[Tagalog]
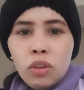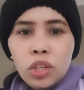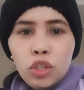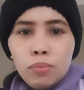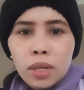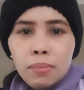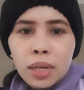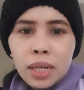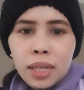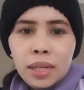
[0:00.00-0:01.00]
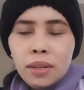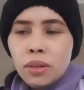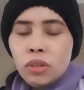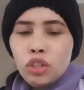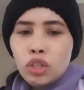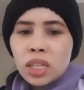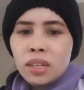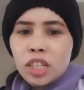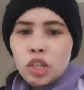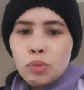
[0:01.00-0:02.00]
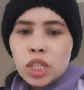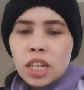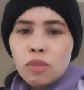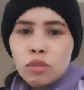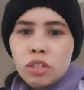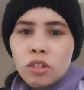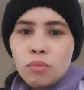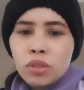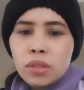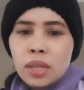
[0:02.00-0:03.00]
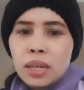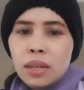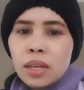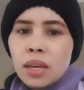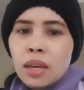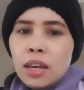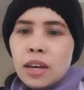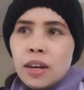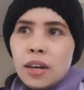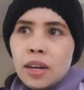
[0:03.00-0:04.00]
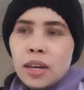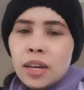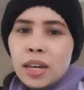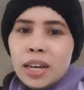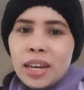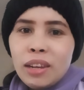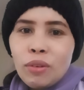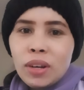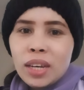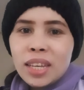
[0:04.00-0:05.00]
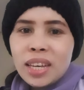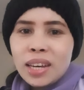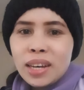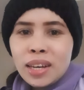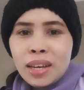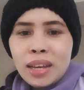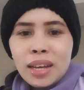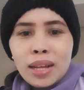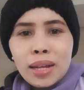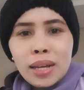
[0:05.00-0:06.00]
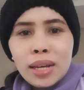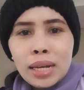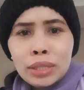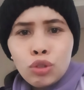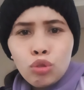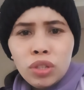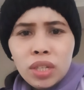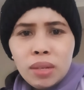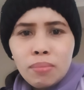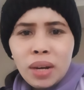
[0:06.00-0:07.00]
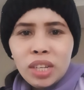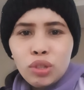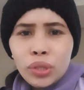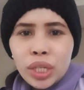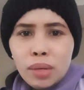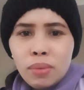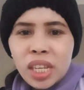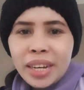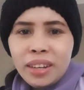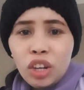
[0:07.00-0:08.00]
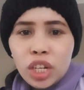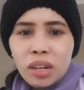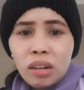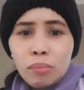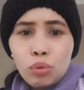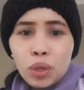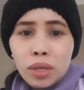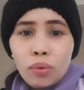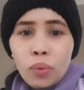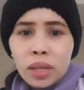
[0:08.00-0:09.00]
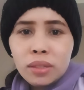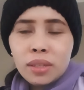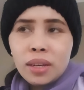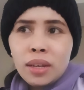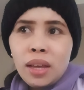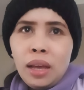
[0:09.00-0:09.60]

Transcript: ninyo mga bay. Hello, hello ninyo tanan. Kamusta, kamusta, kamusta? Uh, hello kay uh, uh, Junji Bay, Junji Abiliana. Dara mo request nga